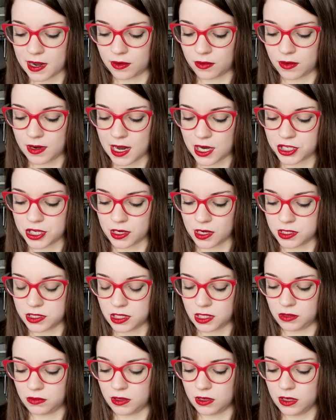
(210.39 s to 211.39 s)
non lascia
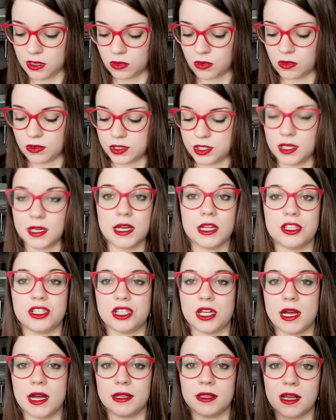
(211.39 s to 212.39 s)
residui oleosi,
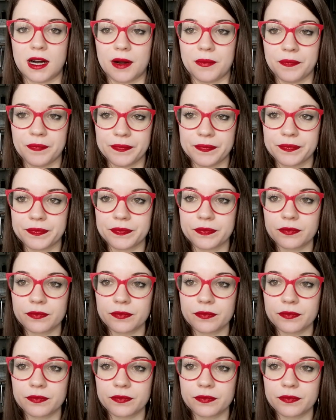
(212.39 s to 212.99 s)
eccetera